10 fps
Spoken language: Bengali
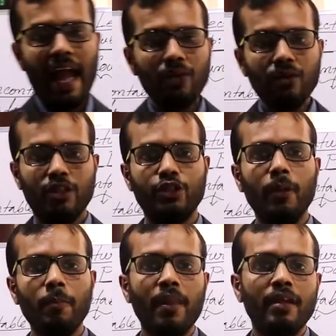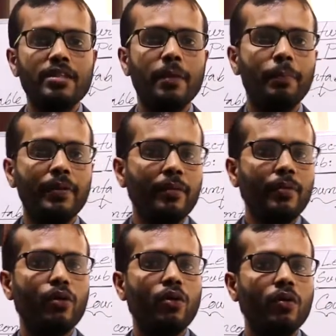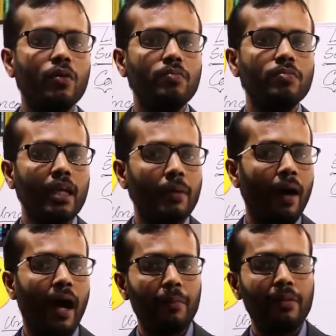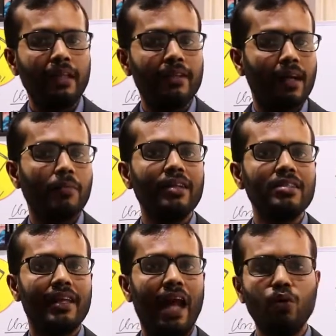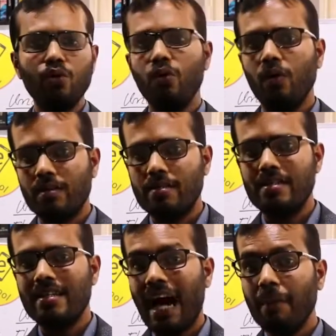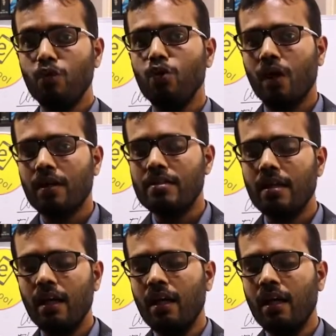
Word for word: এখন আসো যে পৃথিবীর বা আমাদের গ্রামারে যে নাউনগুলো আছে যে নামগুলো আছে